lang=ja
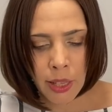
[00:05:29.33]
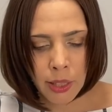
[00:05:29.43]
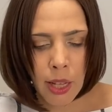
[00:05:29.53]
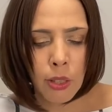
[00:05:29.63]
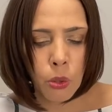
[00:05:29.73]

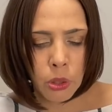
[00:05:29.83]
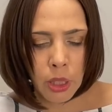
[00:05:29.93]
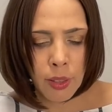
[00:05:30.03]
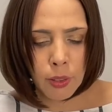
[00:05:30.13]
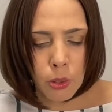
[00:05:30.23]
韓国
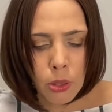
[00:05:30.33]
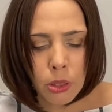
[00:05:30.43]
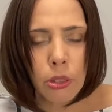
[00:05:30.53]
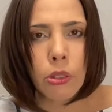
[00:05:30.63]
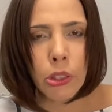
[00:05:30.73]
では
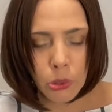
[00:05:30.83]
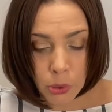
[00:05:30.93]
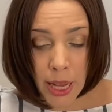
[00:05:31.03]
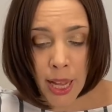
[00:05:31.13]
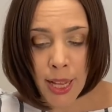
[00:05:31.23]
多くの
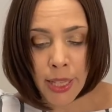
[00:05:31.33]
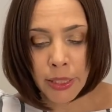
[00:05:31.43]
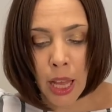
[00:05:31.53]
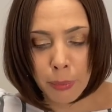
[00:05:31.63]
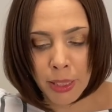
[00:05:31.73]
人が
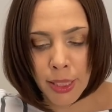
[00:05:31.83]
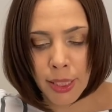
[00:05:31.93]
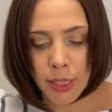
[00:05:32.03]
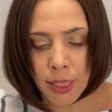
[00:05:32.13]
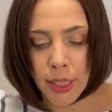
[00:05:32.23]
闇
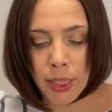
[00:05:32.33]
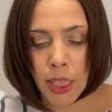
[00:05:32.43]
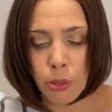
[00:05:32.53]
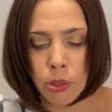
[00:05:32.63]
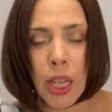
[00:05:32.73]
金に
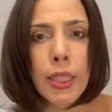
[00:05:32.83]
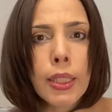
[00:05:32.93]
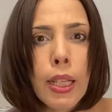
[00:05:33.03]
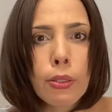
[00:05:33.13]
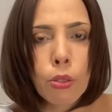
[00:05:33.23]
手を出
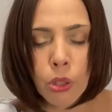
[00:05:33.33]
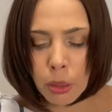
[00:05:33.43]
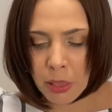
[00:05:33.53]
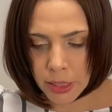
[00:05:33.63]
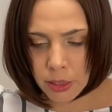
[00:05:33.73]
していると
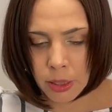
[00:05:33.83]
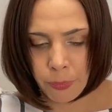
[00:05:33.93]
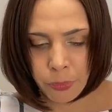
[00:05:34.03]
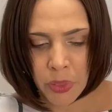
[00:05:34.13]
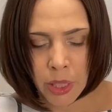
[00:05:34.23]
言います。
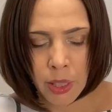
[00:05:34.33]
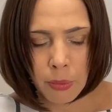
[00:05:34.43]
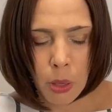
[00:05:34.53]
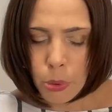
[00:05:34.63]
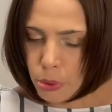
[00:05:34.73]

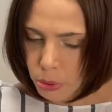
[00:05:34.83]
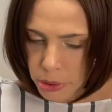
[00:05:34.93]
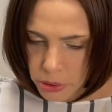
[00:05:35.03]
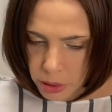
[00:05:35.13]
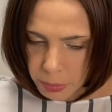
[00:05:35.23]
まあ、恐
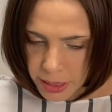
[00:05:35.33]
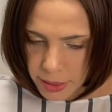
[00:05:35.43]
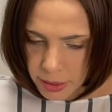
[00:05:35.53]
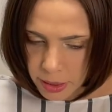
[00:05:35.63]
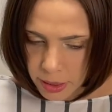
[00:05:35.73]
ろしすぎま
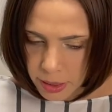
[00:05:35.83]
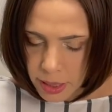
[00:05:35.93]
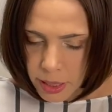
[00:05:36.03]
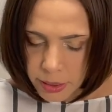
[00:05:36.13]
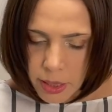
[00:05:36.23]
す。
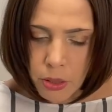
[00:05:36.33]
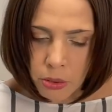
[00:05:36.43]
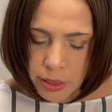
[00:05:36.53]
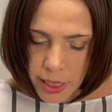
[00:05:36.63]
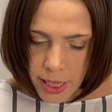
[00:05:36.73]
で、
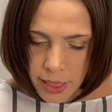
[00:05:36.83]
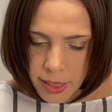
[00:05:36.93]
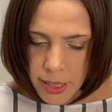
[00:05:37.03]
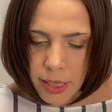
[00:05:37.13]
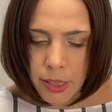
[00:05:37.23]
そんな
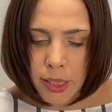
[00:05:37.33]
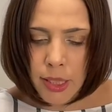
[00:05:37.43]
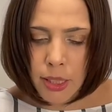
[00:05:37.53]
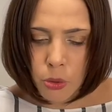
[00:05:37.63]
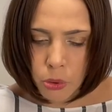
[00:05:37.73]
借
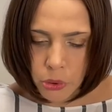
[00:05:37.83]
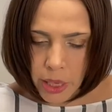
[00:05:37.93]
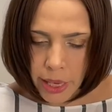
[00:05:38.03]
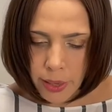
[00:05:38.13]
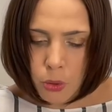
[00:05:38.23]
金地獄
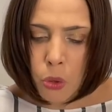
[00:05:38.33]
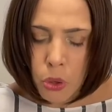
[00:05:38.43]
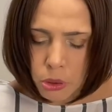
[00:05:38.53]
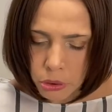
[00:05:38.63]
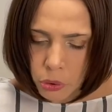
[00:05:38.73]
で
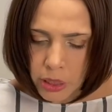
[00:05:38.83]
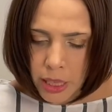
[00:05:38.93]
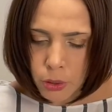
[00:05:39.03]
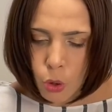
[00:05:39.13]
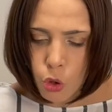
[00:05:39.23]
多くの
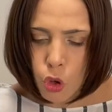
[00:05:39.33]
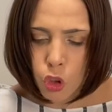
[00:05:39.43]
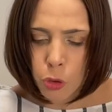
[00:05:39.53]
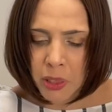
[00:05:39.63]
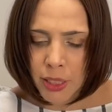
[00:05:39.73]
韓国
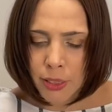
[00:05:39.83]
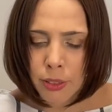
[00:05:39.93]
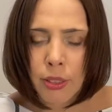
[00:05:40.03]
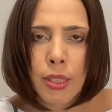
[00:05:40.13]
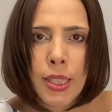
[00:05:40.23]
国民が
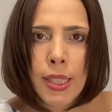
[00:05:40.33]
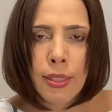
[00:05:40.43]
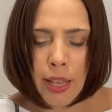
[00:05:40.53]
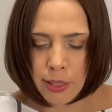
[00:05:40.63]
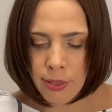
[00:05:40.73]
苦し
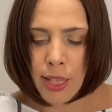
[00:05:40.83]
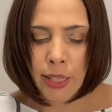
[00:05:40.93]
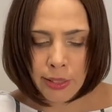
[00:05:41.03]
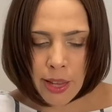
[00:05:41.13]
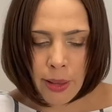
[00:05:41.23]
んでいる
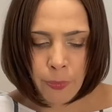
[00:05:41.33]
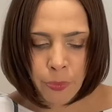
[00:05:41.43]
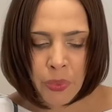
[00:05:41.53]
中で、